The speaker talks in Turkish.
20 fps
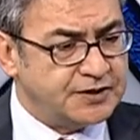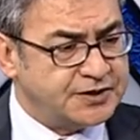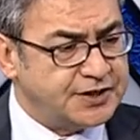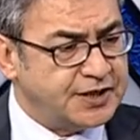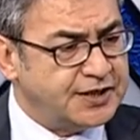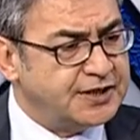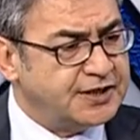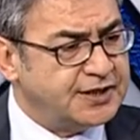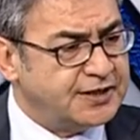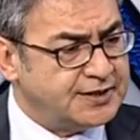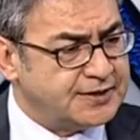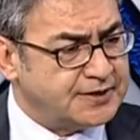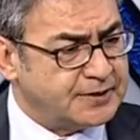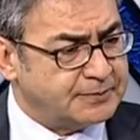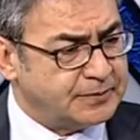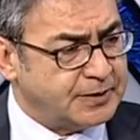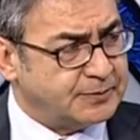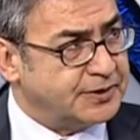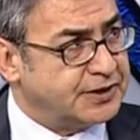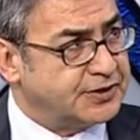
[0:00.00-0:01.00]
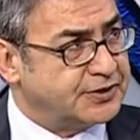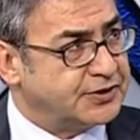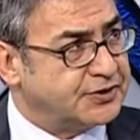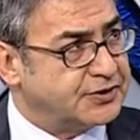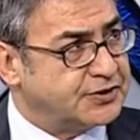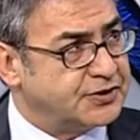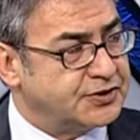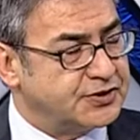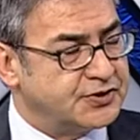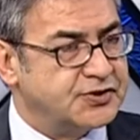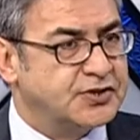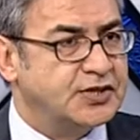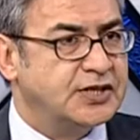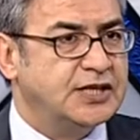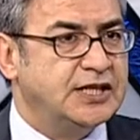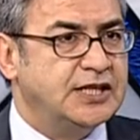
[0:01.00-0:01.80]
şeyi hesaplamaya çalışırız.